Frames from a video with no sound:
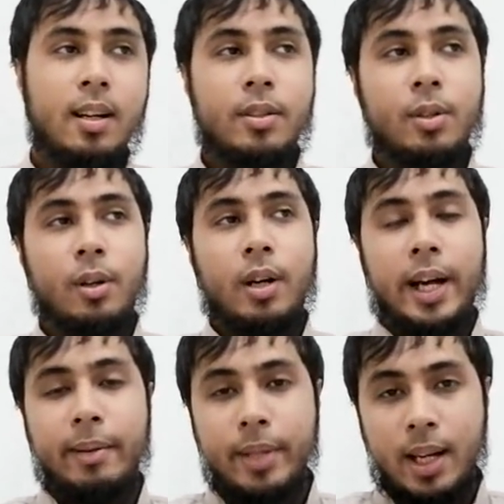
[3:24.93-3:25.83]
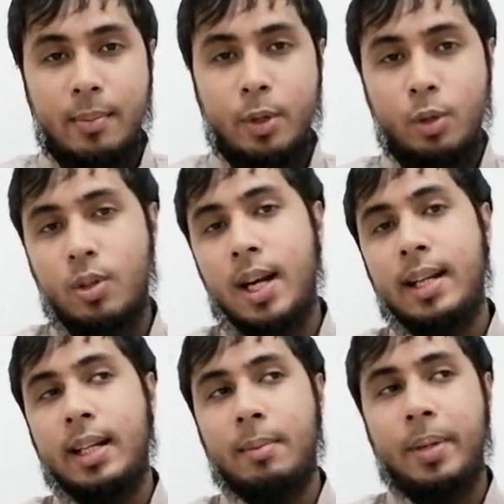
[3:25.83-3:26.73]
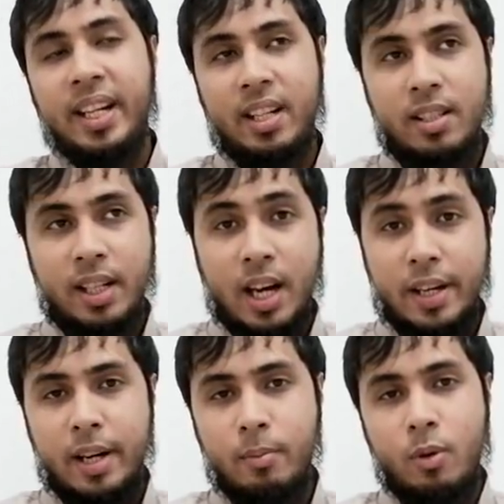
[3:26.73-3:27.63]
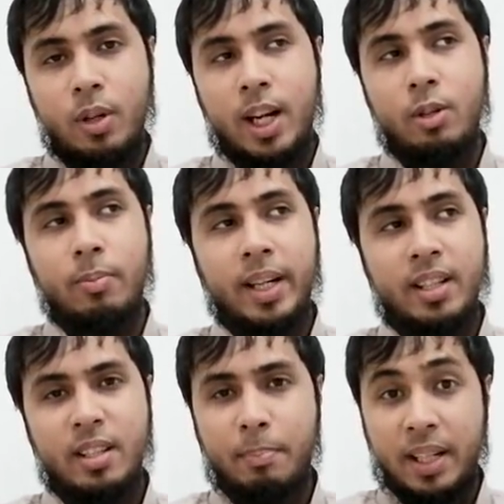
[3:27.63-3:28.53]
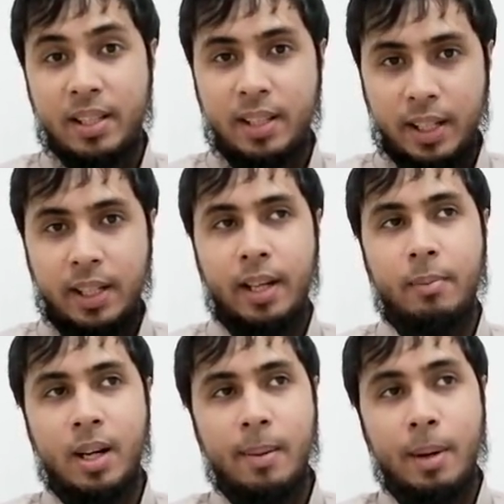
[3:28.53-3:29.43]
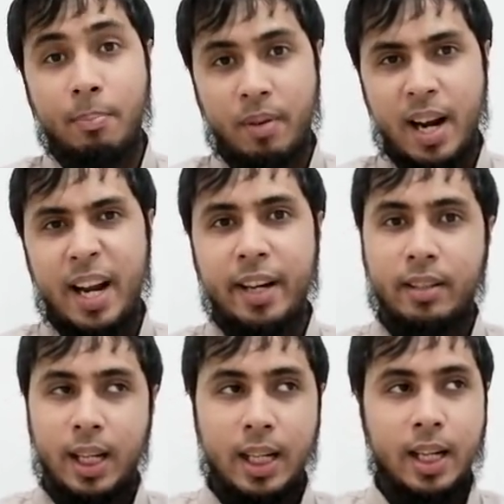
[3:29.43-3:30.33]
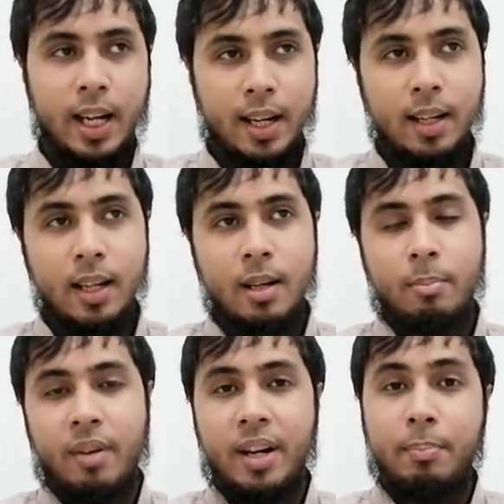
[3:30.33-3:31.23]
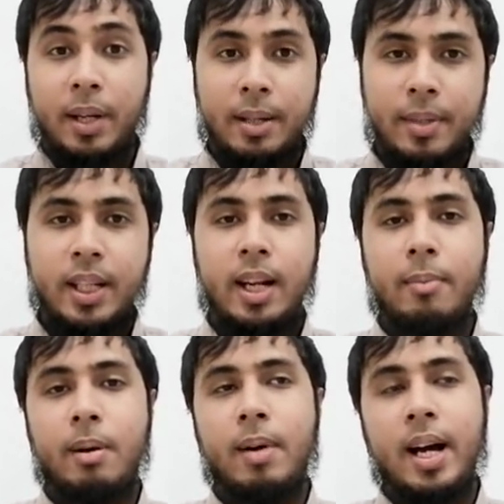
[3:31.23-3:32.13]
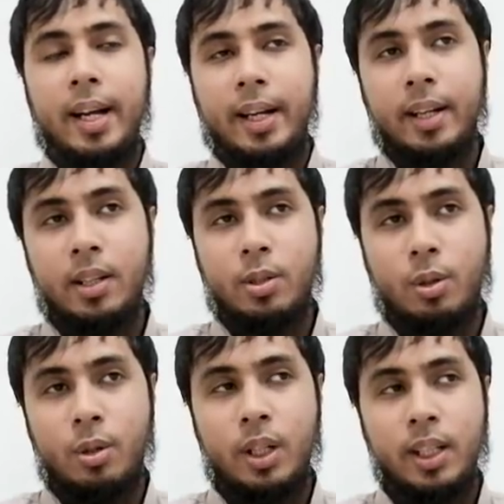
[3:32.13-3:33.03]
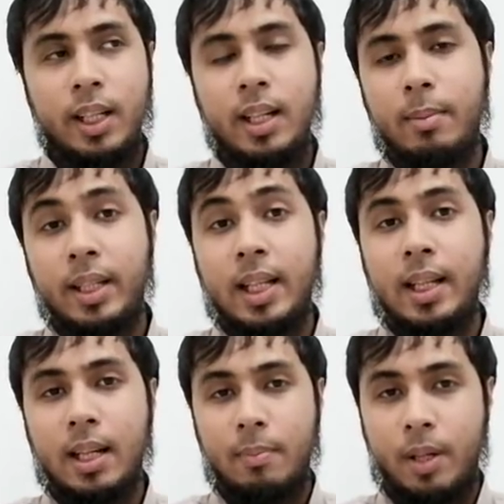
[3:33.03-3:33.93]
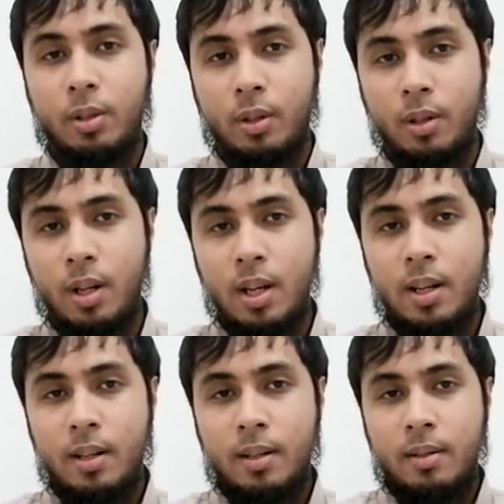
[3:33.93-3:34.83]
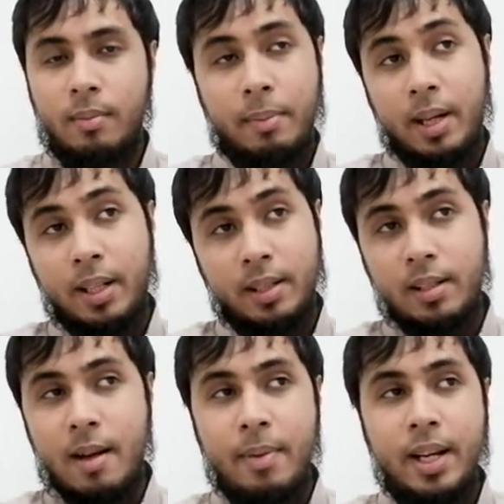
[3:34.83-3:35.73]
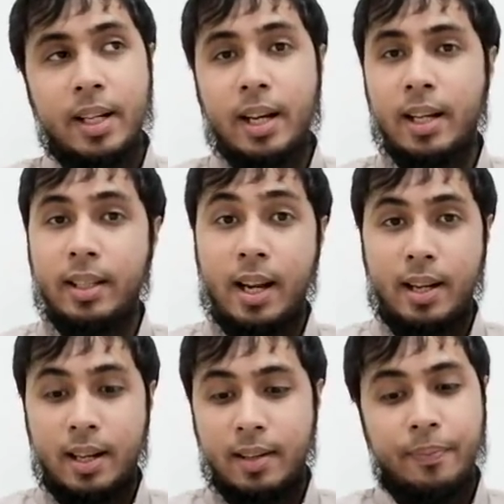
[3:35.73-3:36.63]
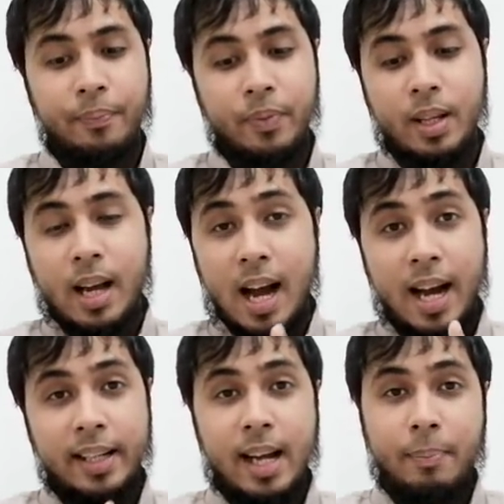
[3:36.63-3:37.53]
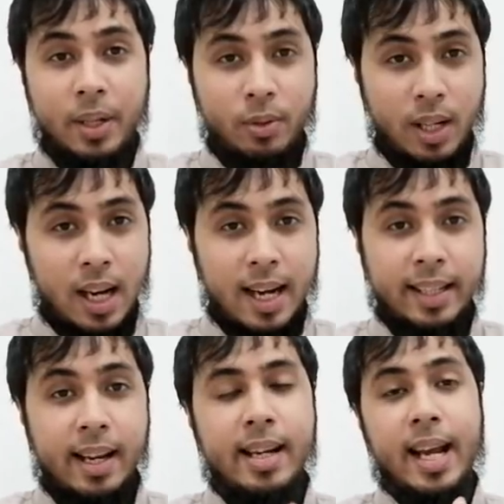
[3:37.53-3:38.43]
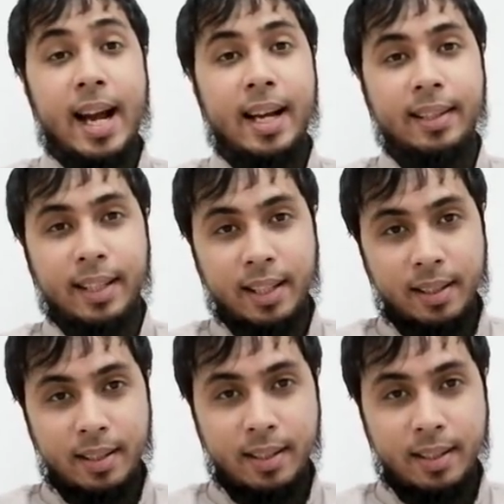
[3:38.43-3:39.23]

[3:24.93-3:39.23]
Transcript: So, alam na alam ko yung ugali nila. Parehas ng Arabo, lalo parehas ng Palestinian, mga ma-pride talaga. Pride pa naman nila yung babae. So, hindi nila matatanggap ito. May mga nagsasabi nga na talagang hahanapin yung lalaki na yan, eh, hunting